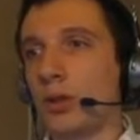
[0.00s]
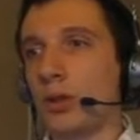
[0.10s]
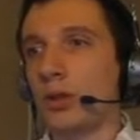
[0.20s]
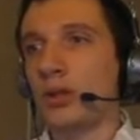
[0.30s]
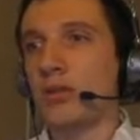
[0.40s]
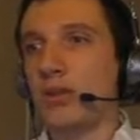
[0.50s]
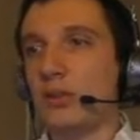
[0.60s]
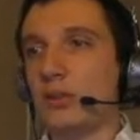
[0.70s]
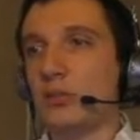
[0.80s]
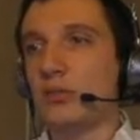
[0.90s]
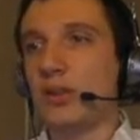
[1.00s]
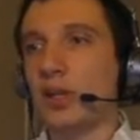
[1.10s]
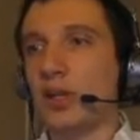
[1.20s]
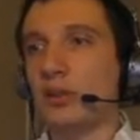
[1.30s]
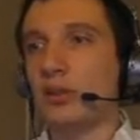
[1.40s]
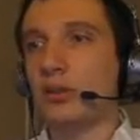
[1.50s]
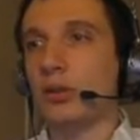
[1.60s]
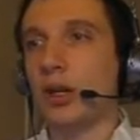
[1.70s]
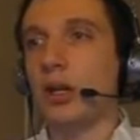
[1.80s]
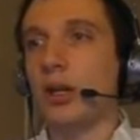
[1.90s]
Ici on va euh,
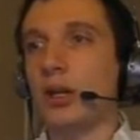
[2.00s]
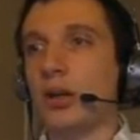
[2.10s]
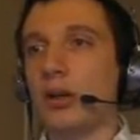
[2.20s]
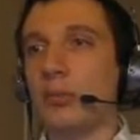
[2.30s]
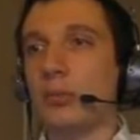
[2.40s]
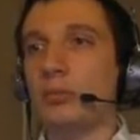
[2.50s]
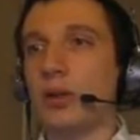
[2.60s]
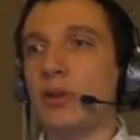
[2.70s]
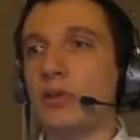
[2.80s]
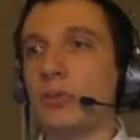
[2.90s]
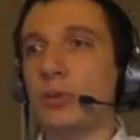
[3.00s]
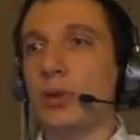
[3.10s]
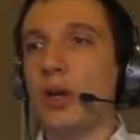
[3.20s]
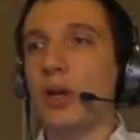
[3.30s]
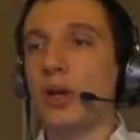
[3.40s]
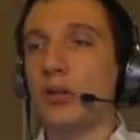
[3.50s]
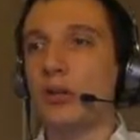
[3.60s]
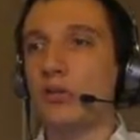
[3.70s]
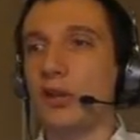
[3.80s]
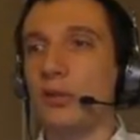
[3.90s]
un mot de passe temporaire
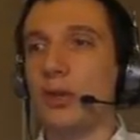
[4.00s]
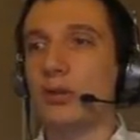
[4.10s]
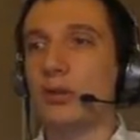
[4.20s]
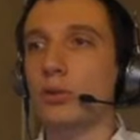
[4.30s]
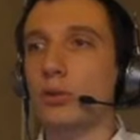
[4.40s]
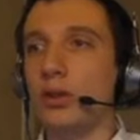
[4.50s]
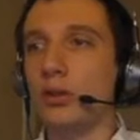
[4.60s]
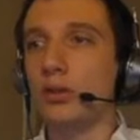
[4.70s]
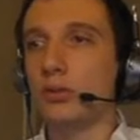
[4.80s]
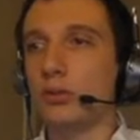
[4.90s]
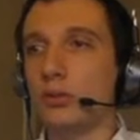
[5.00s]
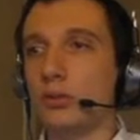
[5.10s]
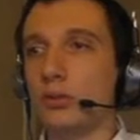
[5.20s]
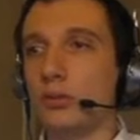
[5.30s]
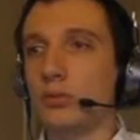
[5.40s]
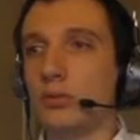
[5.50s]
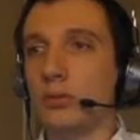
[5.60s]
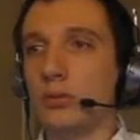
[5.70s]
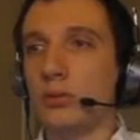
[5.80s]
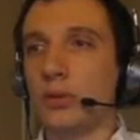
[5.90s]
va lui être donné
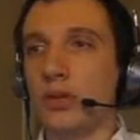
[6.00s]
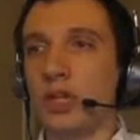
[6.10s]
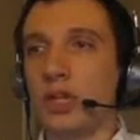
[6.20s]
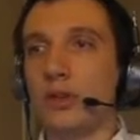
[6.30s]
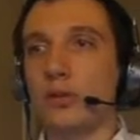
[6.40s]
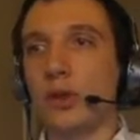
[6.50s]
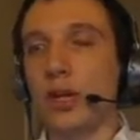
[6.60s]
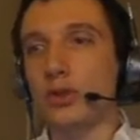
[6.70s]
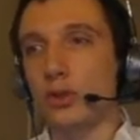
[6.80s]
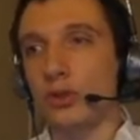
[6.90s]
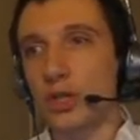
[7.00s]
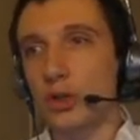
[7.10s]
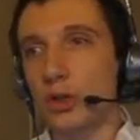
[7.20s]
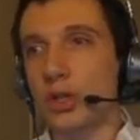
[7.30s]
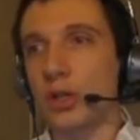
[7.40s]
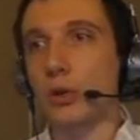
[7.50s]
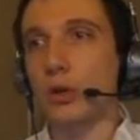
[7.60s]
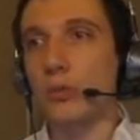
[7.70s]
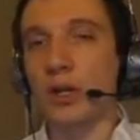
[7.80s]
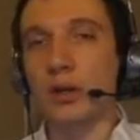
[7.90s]
qui va devoir être changé lors de la
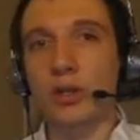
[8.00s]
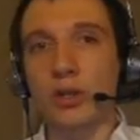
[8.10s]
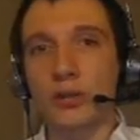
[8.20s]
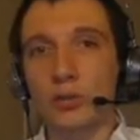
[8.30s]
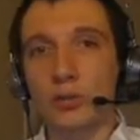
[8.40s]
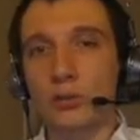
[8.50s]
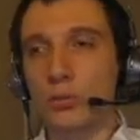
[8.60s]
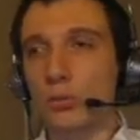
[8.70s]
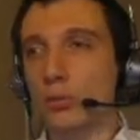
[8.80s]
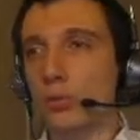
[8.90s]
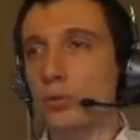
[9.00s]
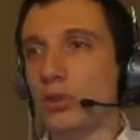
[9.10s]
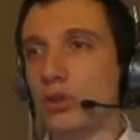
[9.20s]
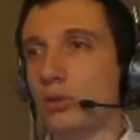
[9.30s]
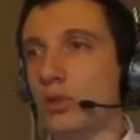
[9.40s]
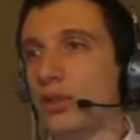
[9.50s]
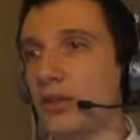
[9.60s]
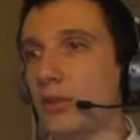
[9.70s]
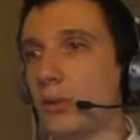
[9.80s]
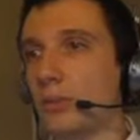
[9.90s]
première connexion de cet utilisateur.